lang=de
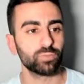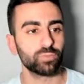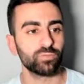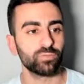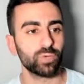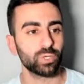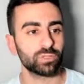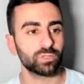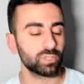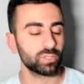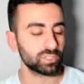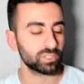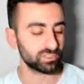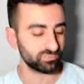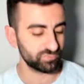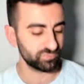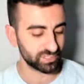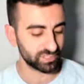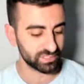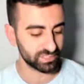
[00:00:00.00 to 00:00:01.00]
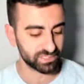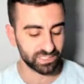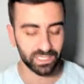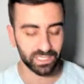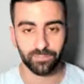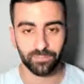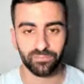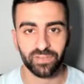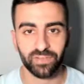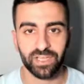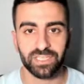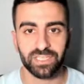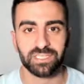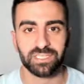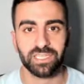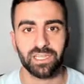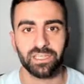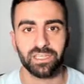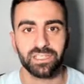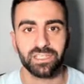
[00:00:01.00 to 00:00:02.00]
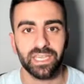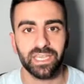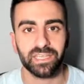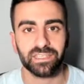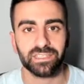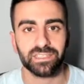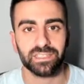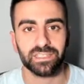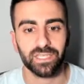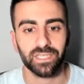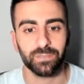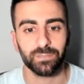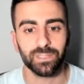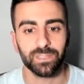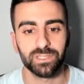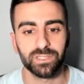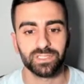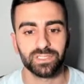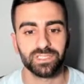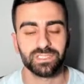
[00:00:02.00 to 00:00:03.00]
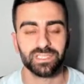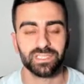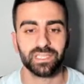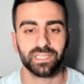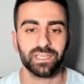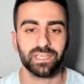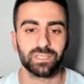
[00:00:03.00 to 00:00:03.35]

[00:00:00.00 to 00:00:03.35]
Dort wird es ebenfalls gerade extrem interessant.